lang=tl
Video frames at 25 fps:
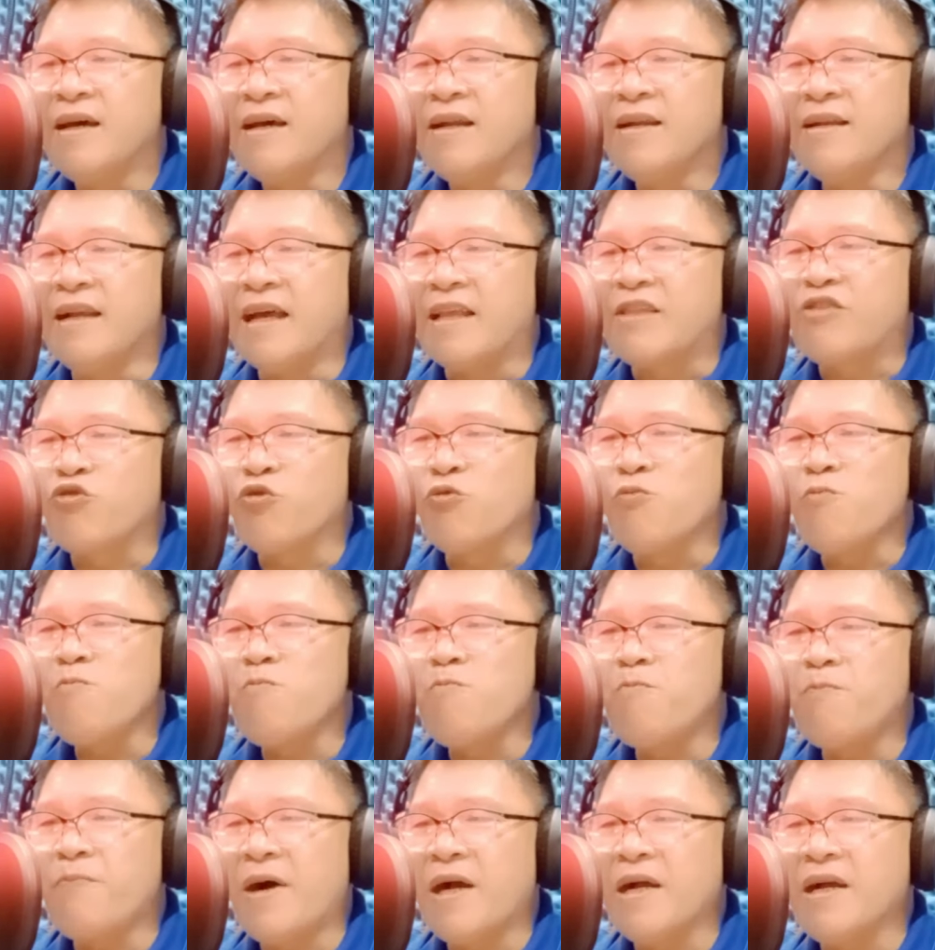
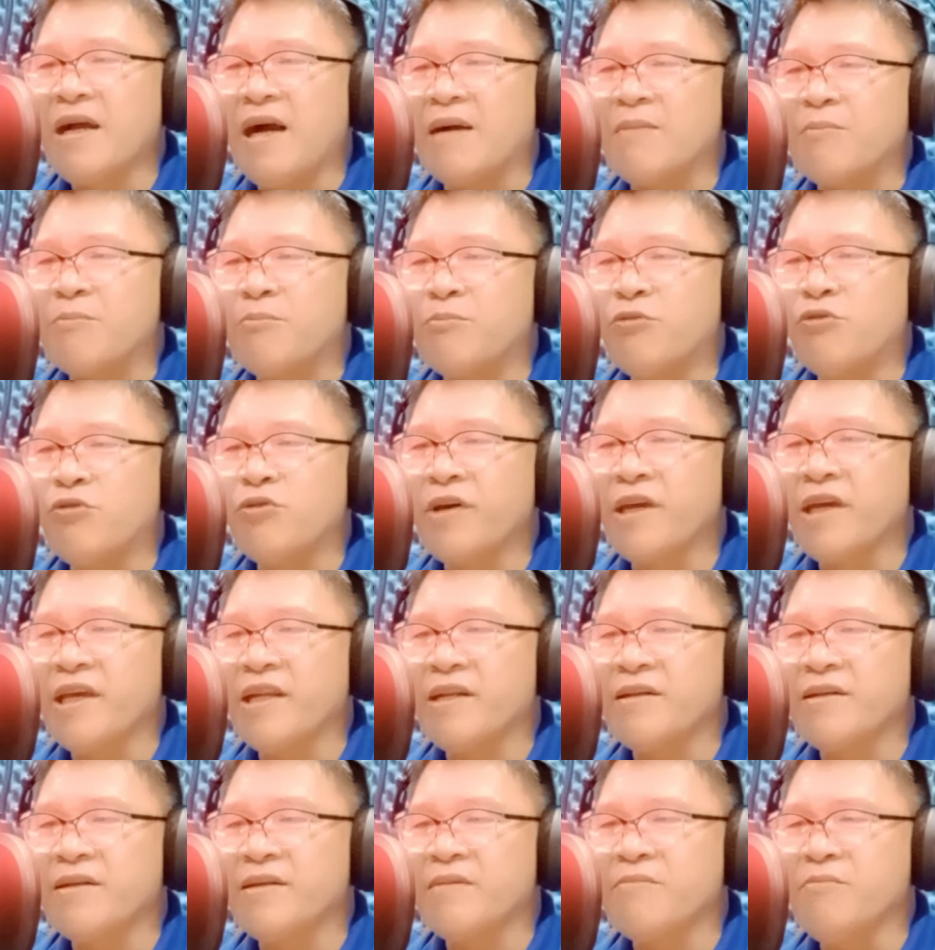Natumpag ang bukid,
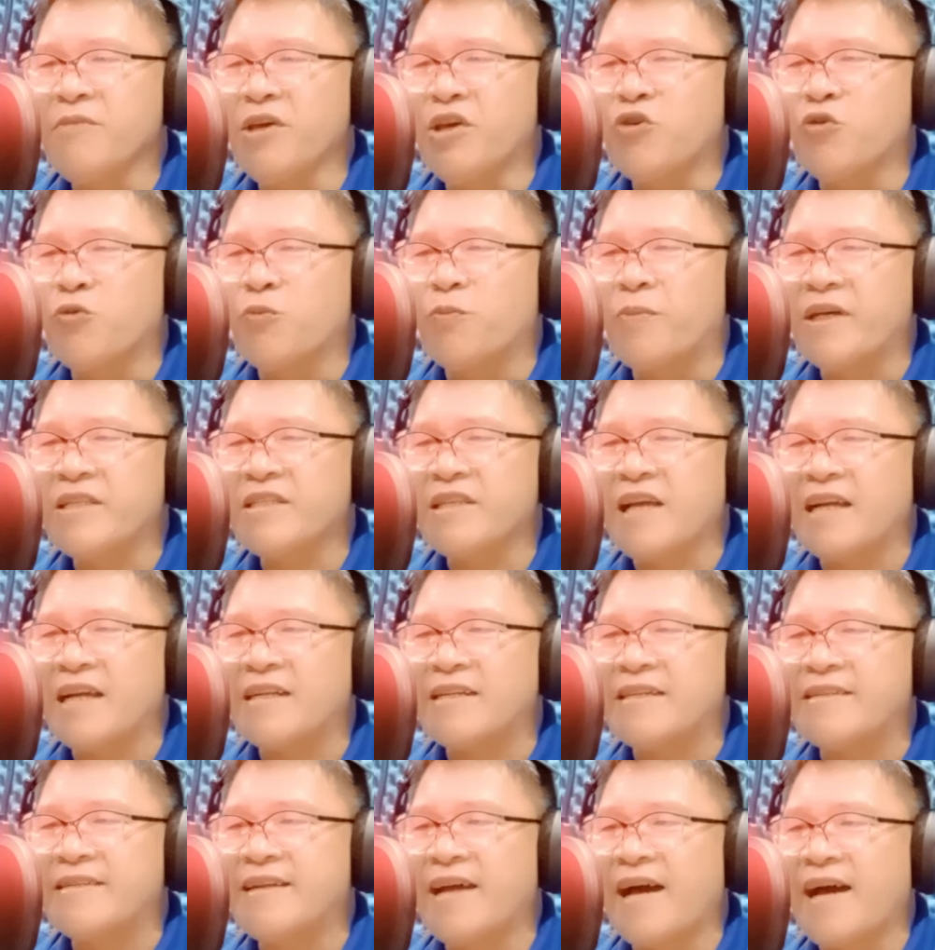mihubas ang
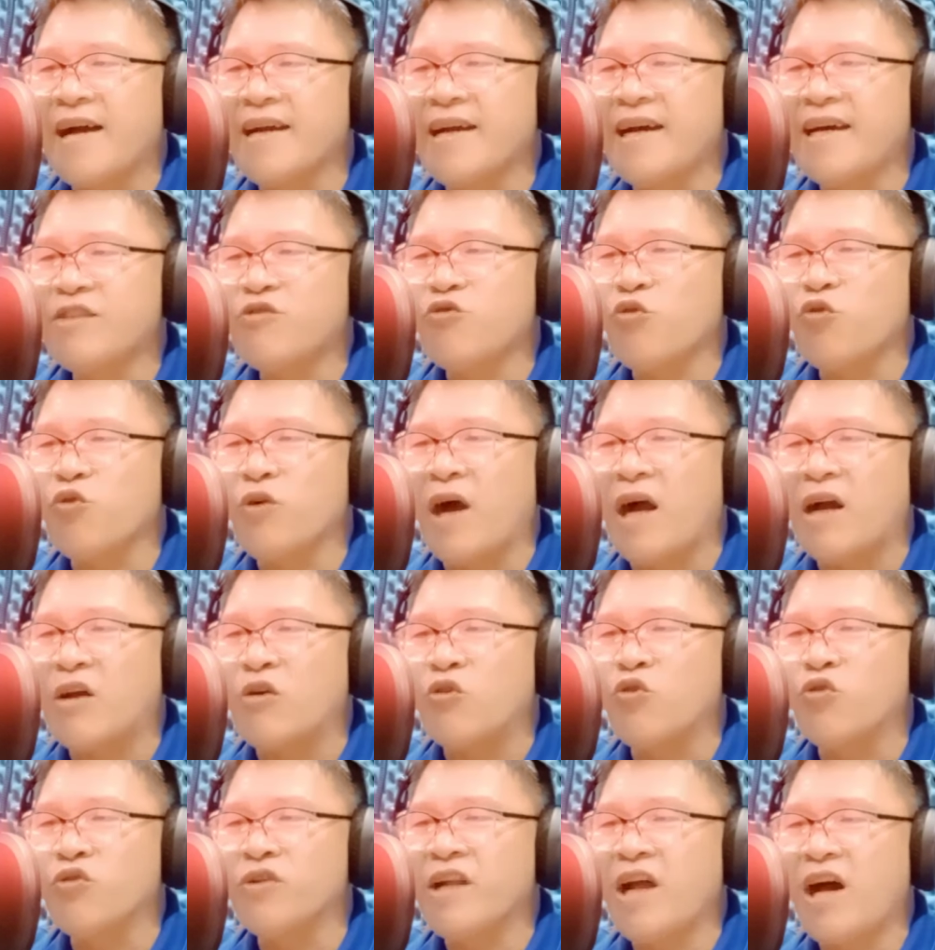dagat ug ang
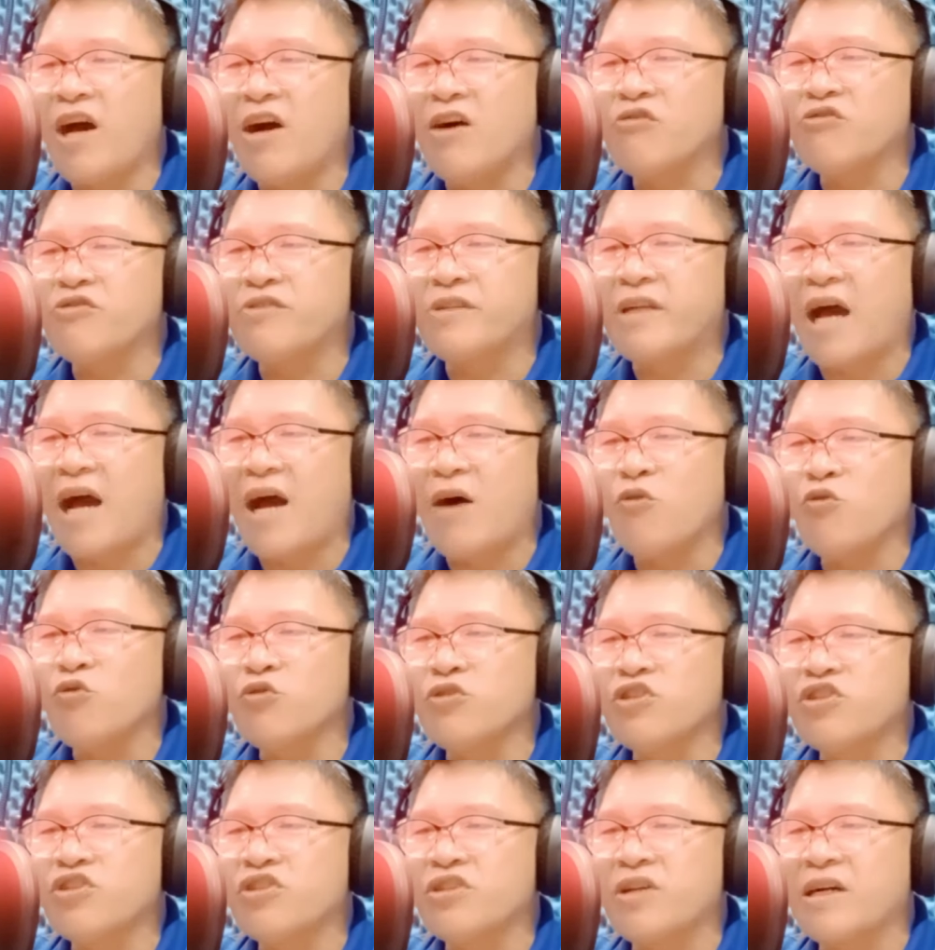lunhang dahon
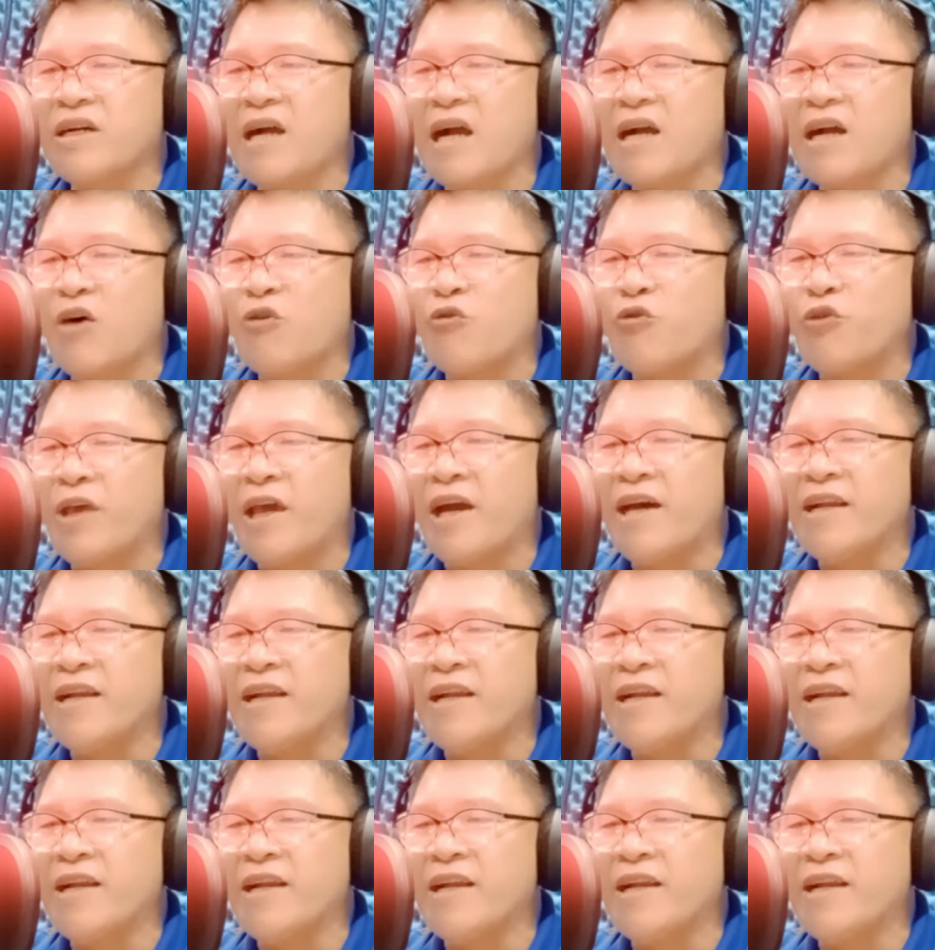sa kakahuyan